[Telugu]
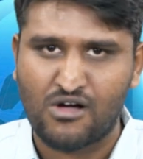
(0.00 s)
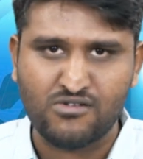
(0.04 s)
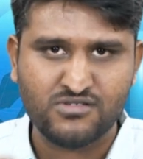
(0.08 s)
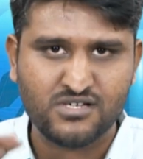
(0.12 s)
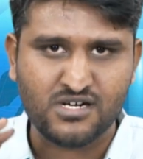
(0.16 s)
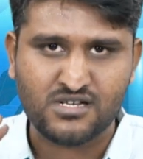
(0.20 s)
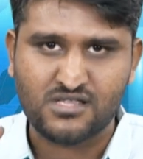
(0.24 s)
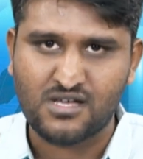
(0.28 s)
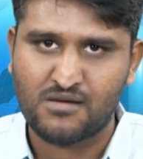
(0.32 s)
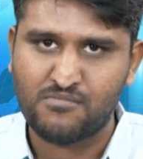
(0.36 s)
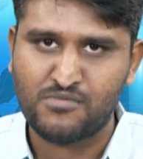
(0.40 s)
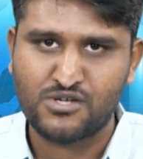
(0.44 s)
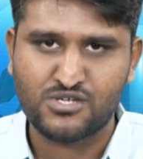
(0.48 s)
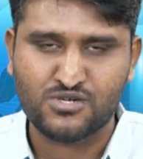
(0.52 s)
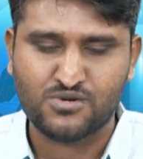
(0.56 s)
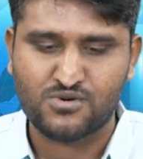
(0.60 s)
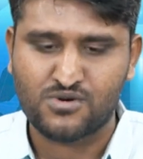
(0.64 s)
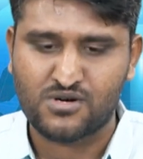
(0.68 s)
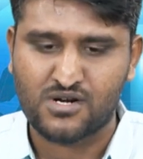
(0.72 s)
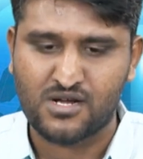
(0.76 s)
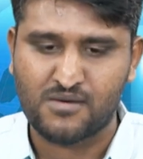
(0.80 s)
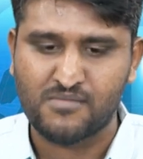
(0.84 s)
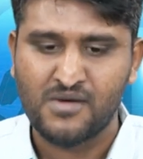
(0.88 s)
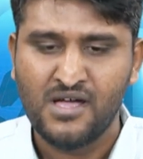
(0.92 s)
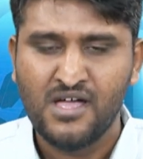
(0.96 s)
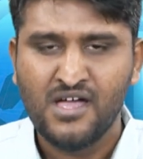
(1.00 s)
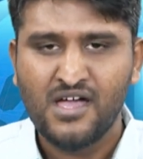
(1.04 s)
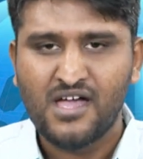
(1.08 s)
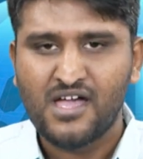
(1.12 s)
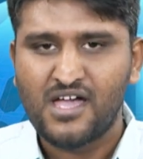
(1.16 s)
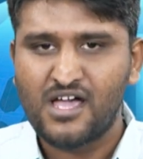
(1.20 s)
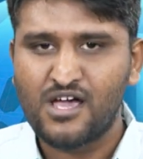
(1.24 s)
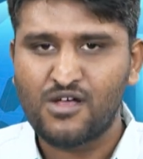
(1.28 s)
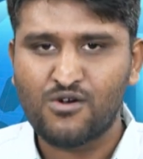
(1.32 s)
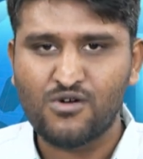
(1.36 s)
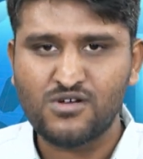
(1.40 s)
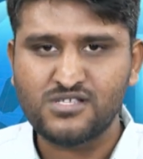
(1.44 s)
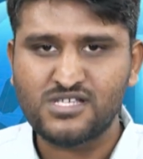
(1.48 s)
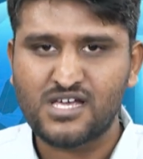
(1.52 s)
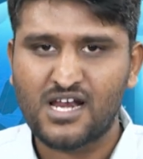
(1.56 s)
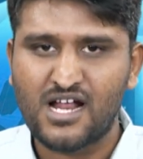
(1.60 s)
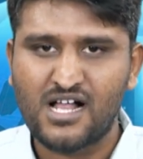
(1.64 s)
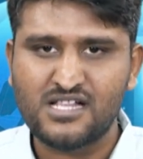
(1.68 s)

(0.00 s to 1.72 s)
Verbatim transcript: డౌన్ సైడ్ తంపించుకుంటున్నాం ఈ రోజు